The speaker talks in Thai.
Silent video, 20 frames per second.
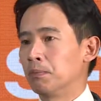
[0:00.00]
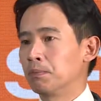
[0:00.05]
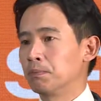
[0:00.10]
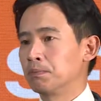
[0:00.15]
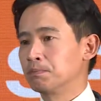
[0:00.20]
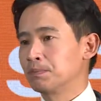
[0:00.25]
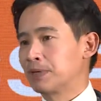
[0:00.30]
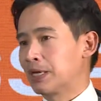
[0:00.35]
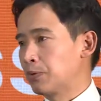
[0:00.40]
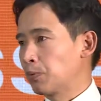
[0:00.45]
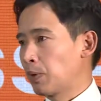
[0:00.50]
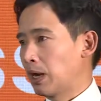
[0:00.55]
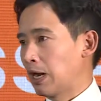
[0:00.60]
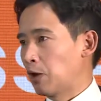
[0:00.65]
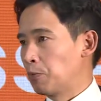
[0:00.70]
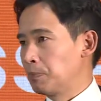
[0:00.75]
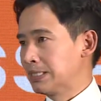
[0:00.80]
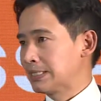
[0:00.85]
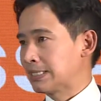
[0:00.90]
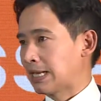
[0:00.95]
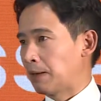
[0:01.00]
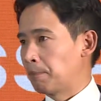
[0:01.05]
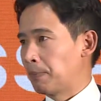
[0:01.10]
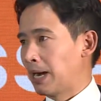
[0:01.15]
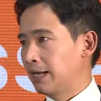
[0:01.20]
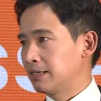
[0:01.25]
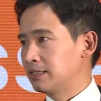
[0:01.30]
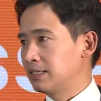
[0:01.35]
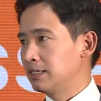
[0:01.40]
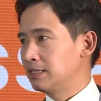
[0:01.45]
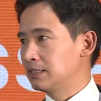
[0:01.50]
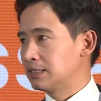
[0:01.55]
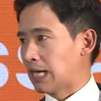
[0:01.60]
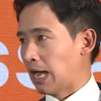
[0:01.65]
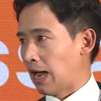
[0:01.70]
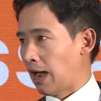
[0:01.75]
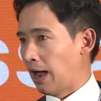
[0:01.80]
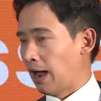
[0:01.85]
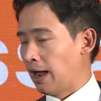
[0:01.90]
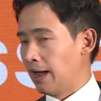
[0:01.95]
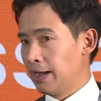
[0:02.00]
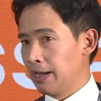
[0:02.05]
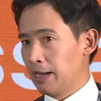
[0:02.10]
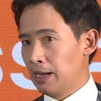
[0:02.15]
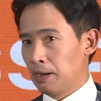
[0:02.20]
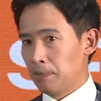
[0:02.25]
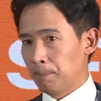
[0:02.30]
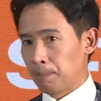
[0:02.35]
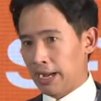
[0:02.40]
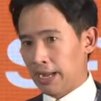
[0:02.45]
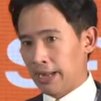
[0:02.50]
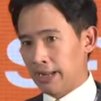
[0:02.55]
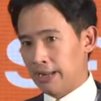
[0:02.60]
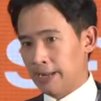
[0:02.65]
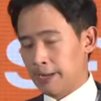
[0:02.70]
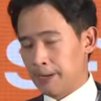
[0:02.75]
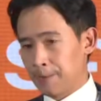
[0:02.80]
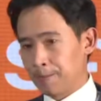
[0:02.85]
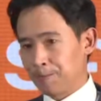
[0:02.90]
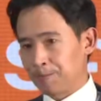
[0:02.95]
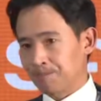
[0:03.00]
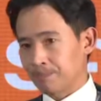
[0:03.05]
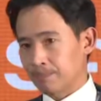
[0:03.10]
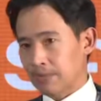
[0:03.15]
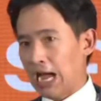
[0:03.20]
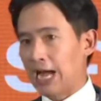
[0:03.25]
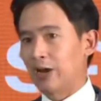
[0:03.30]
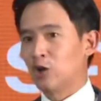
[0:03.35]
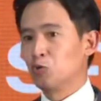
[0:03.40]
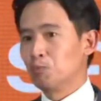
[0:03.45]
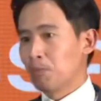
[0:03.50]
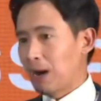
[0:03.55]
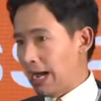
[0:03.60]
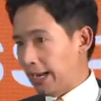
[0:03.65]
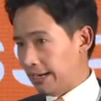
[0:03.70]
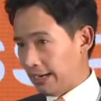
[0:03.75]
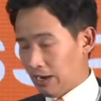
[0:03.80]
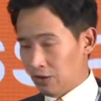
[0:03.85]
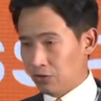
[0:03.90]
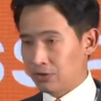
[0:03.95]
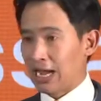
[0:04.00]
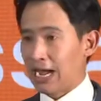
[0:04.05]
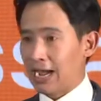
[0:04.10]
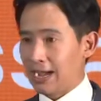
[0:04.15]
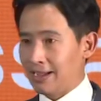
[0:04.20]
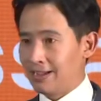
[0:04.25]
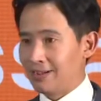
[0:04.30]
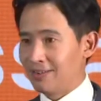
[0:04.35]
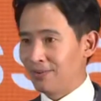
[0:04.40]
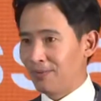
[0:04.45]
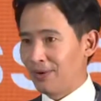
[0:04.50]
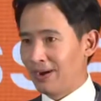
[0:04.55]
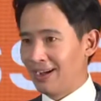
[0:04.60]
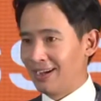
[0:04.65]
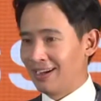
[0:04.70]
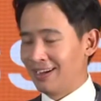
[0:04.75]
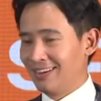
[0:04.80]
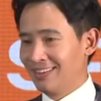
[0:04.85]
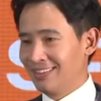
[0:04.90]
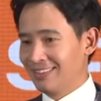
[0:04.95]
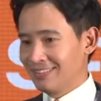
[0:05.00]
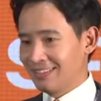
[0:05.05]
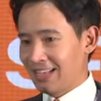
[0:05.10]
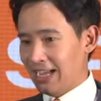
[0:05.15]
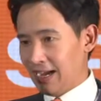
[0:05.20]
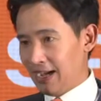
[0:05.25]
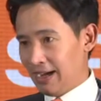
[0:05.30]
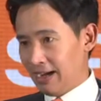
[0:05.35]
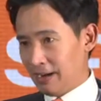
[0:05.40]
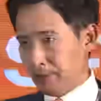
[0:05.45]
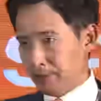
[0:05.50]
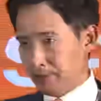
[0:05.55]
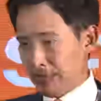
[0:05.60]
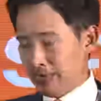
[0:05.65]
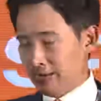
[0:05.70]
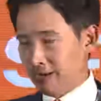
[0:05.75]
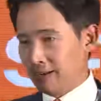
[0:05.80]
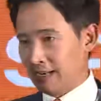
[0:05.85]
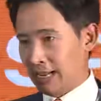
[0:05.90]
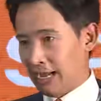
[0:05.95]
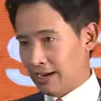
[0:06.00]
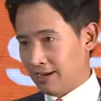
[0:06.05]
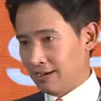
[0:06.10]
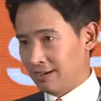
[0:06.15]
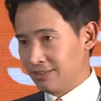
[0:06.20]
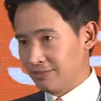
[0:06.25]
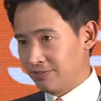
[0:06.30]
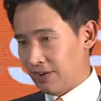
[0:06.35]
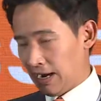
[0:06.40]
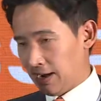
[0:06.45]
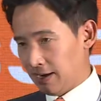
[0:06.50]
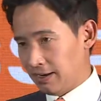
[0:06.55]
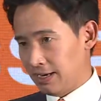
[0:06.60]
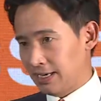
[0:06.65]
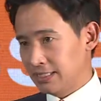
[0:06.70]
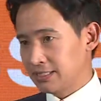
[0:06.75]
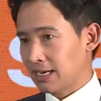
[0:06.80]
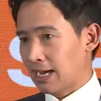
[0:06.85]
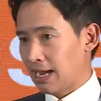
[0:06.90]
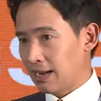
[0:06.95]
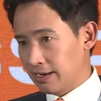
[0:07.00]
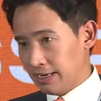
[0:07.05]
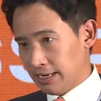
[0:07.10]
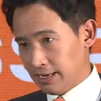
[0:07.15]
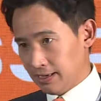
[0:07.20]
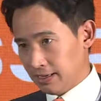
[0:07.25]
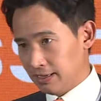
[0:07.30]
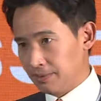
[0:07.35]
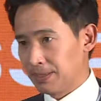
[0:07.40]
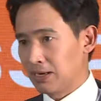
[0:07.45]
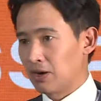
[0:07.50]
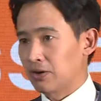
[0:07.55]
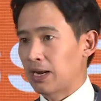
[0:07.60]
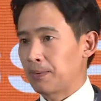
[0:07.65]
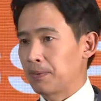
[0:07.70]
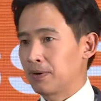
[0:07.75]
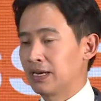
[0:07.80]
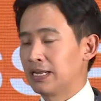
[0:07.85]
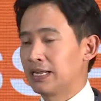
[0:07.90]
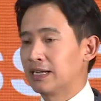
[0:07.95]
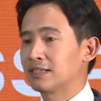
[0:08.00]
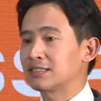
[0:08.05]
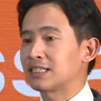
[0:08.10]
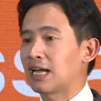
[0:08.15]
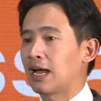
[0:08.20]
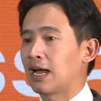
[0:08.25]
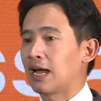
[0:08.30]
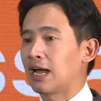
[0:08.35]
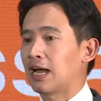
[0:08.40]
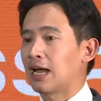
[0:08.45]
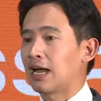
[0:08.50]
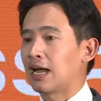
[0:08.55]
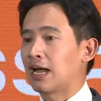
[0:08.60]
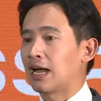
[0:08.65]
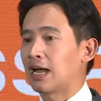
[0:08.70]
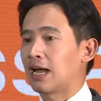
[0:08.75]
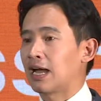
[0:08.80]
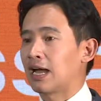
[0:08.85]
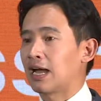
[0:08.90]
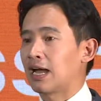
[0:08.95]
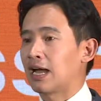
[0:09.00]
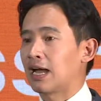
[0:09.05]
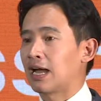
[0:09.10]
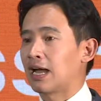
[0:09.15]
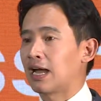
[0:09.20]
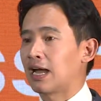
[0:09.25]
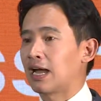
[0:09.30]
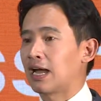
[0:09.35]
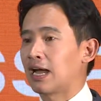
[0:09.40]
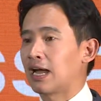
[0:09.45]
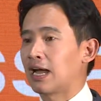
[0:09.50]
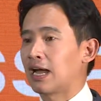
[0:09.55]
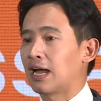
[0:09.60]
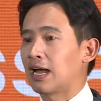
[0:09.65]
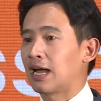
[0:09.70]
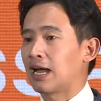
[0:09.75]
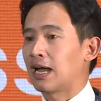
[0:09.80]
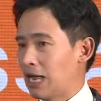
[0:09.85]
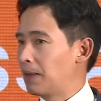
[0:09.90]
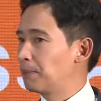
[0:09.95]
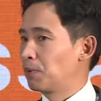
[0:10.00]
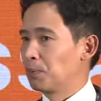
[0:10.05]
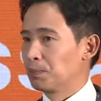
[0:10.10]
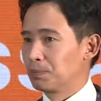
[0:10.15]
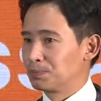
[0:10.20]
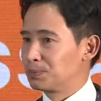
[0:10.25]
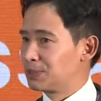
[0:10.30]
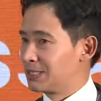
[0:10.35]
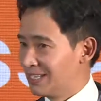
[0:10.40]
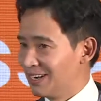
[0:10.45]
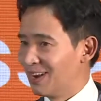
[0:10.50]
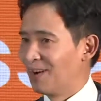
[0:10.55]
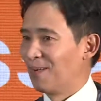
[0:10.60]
มคิดว่าเราไม่สามารถที่จะไปอนุมานเอาได้ว่าถ้าเป็นทางฝั่งข้าราชการก็ดีหรือเป็นกองทัพก็ดีก็จะกลายเป็นสิ่งที่ฝั่งตรงข้ามผมเชื่